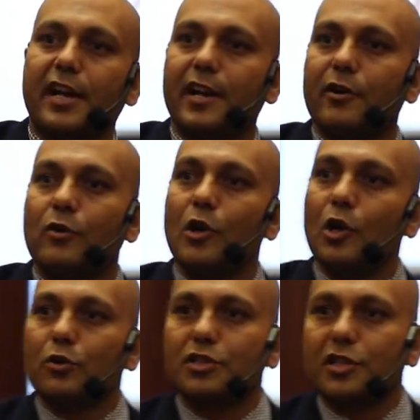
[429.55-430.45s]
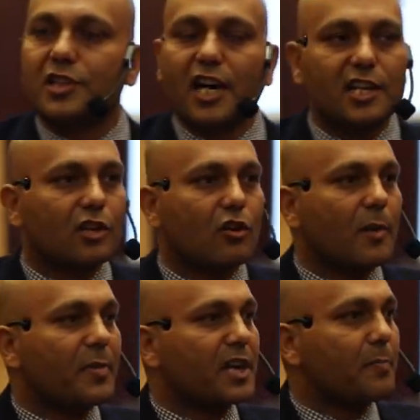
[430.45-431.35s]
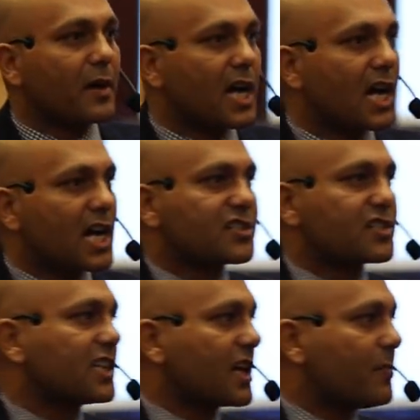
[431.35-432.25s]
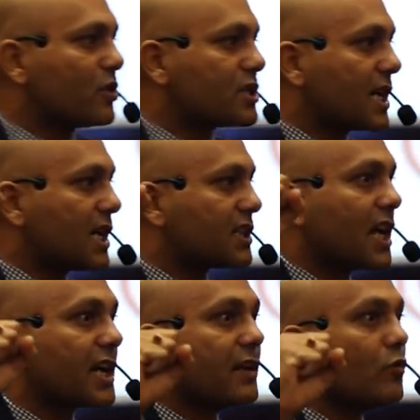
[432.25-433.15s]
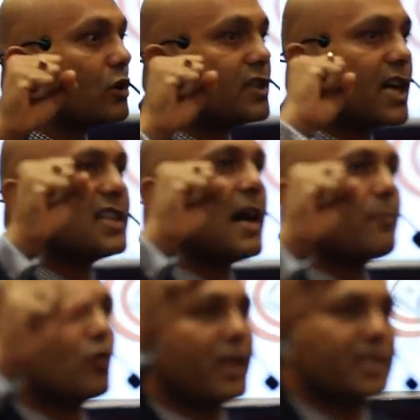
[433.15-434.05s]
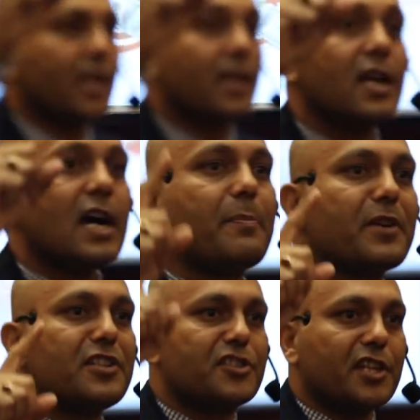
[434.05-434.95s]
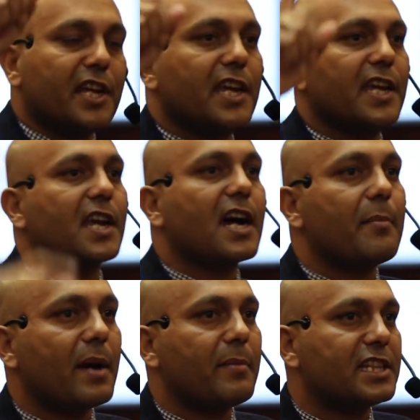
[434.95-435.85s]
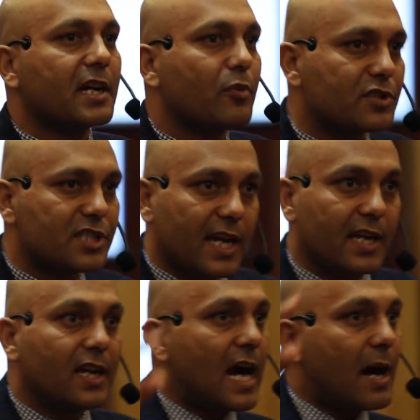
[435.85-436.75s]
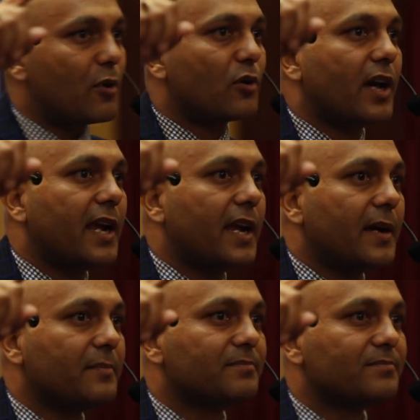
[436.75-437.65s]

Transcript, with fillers: कर रहे हो उस दर्द को अपनी पराकाष्ठा तक पहुँचाना ताकि वो दर्द आपको एक दिन अपनी ज़िंदगी की कामयाबी तक पहुँचाए आप लोग करेंगे